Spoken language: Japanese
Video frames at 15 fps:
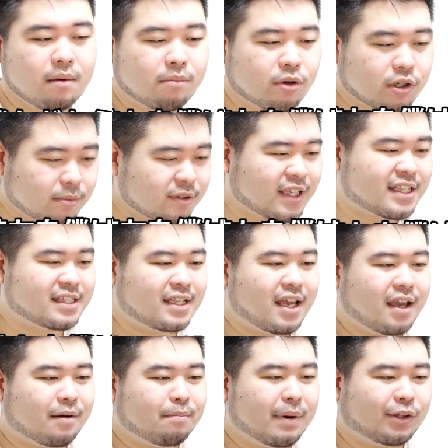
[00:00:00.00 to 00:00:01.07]
僕もです
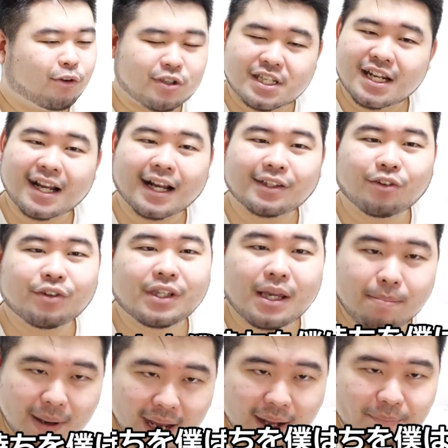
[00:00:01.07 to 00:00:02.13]
ね、まあ、どちらかとい
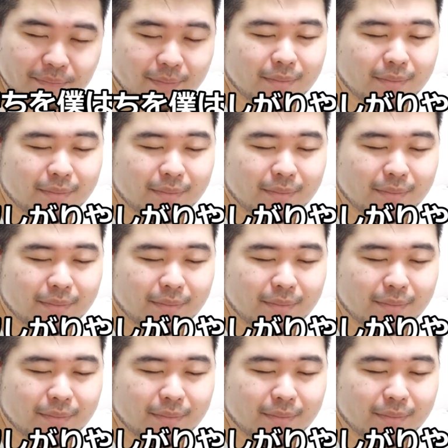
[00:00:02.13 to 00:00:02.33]
えば、